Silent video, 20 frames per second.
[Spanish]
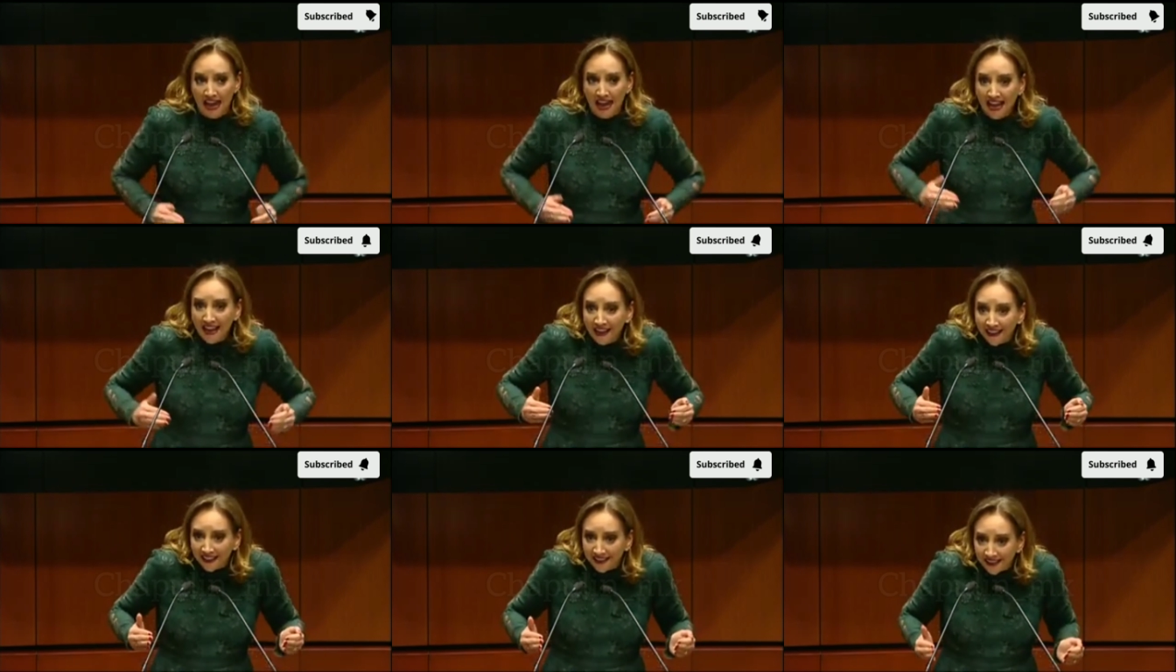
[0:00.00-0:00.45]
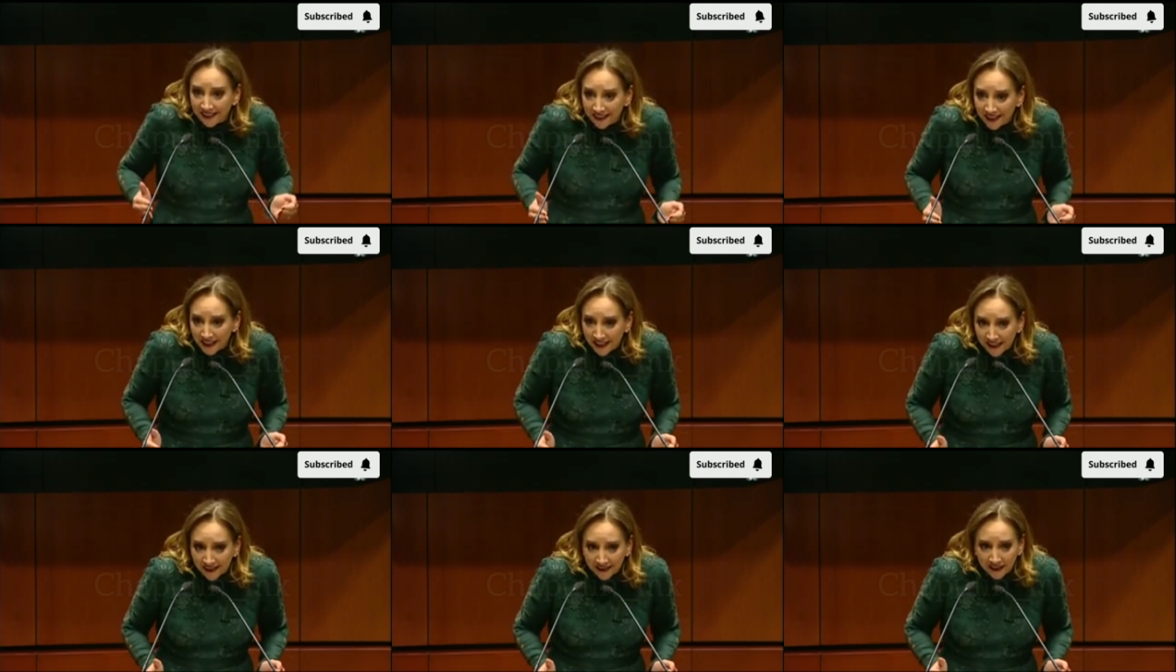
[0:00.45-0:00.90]

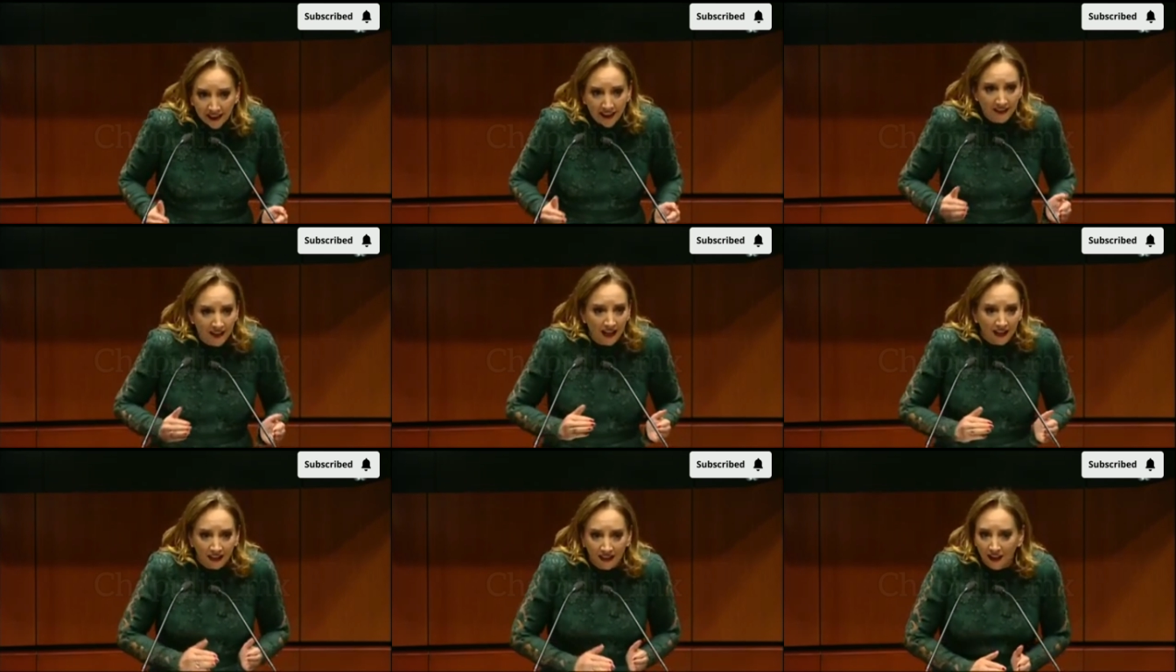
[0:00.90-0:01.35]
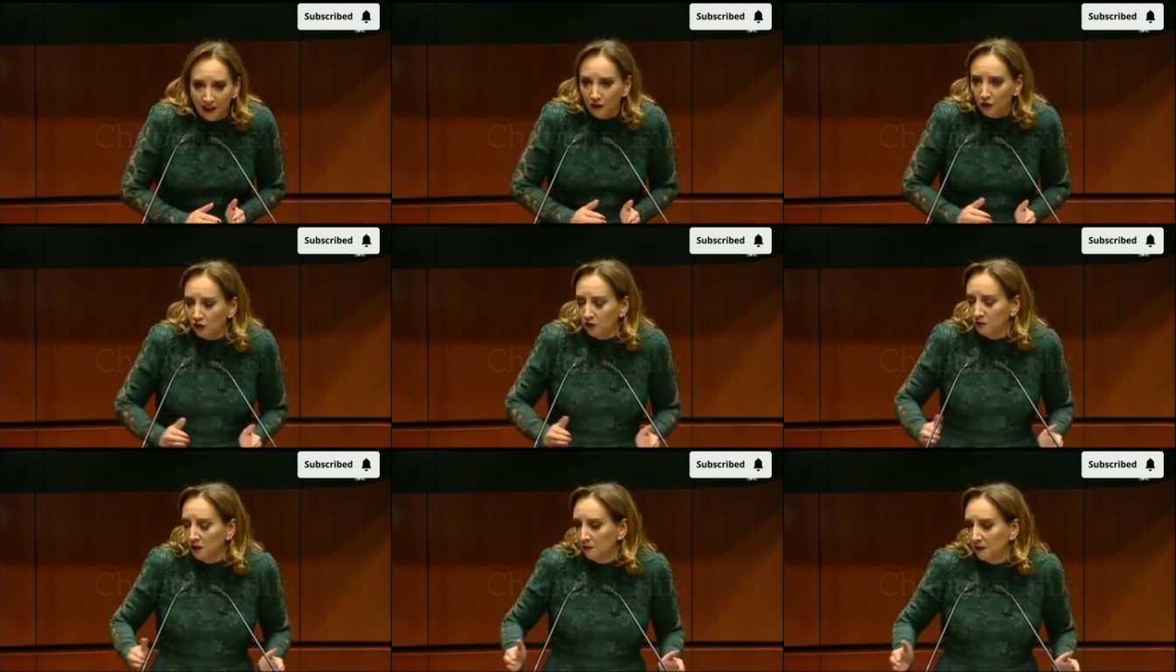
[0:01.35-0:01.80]
existe de aquí a
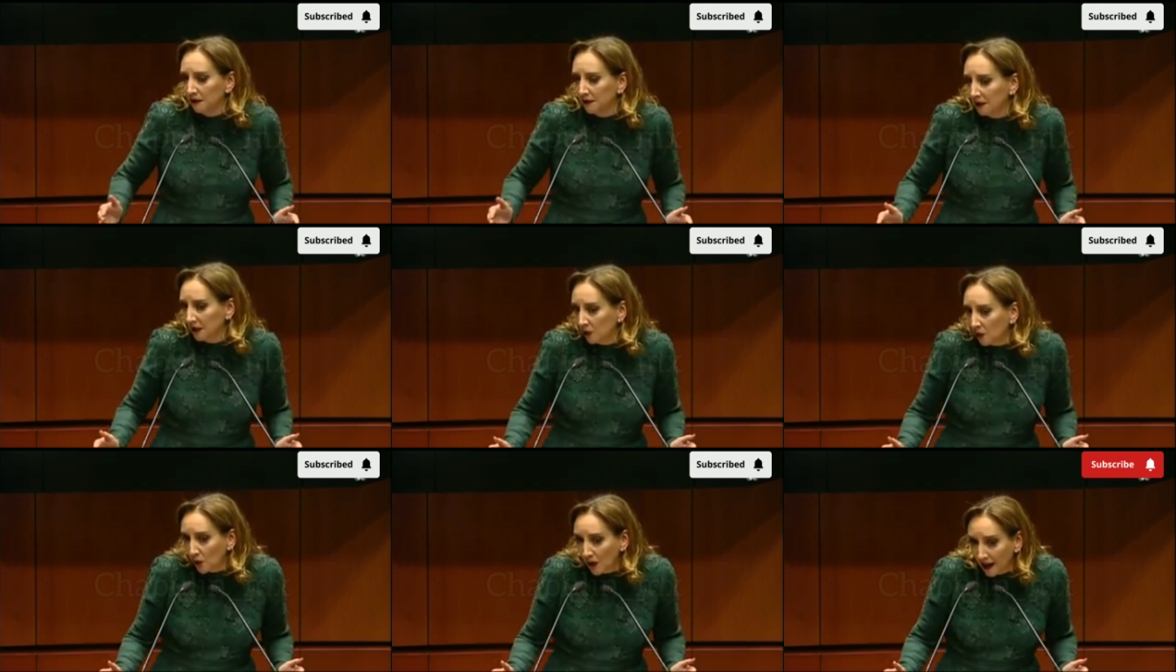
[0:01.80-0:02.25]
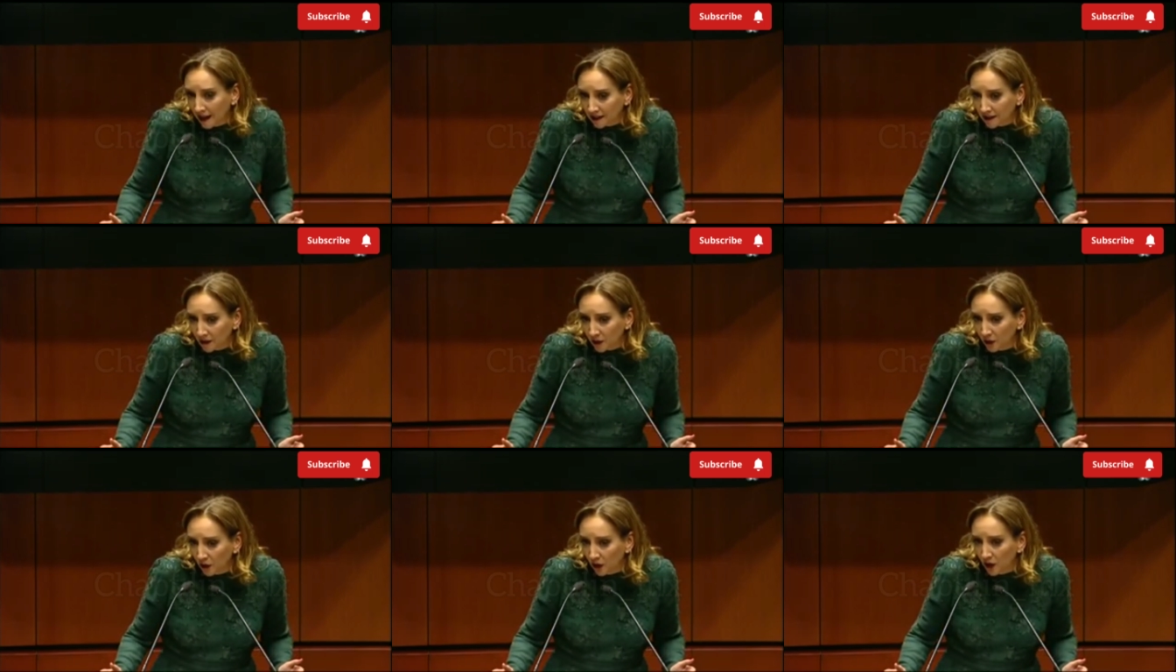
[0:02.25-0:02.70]

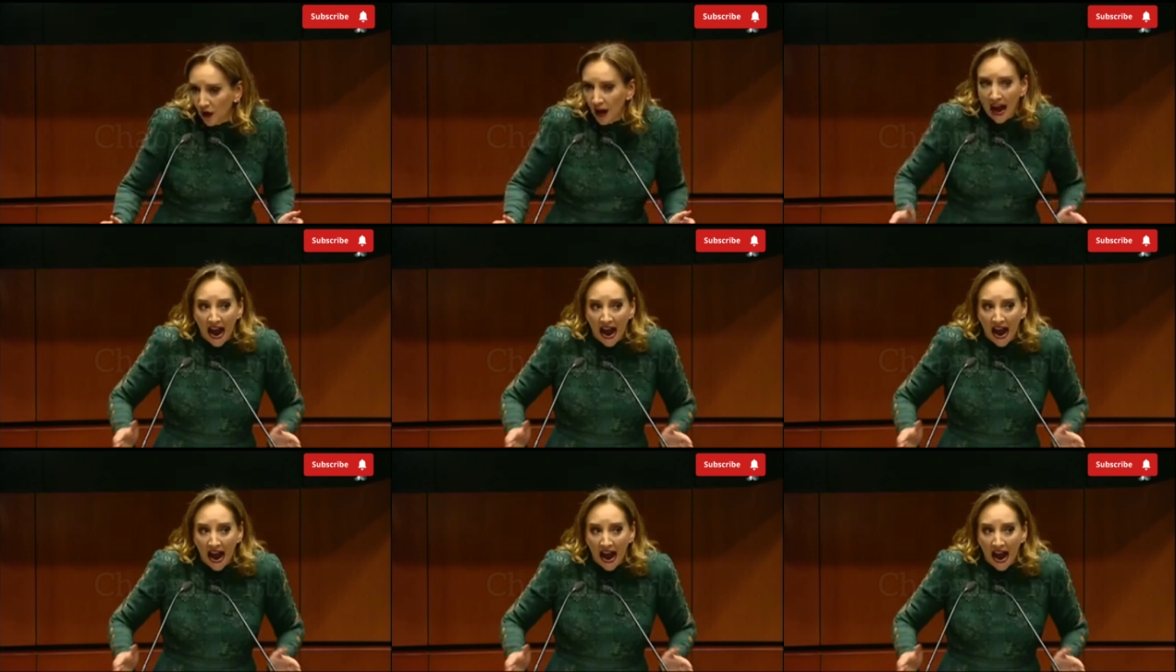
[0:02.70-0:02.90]
2024.